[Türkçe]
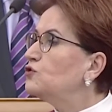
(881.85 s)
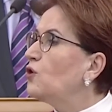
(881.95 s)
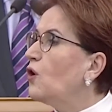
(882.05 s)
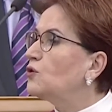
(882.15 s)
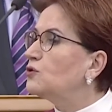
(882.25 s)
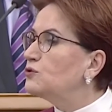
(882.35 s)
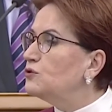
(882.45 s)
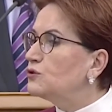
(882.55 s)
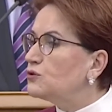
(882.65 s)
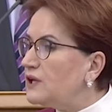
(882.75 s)

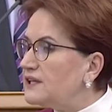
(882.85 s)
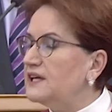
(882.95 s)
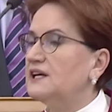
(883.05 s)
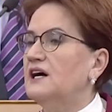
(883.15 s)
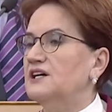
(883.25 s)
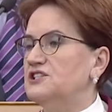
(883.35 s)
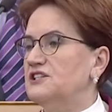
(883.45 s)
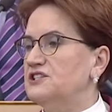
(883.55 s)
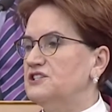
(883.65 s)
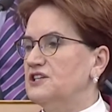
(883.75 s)
yoklukla da
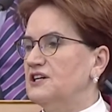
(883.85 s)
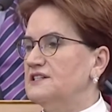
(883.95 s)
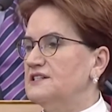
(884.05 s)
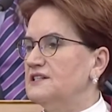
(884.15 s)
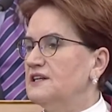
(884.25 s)
karşılaşacağız.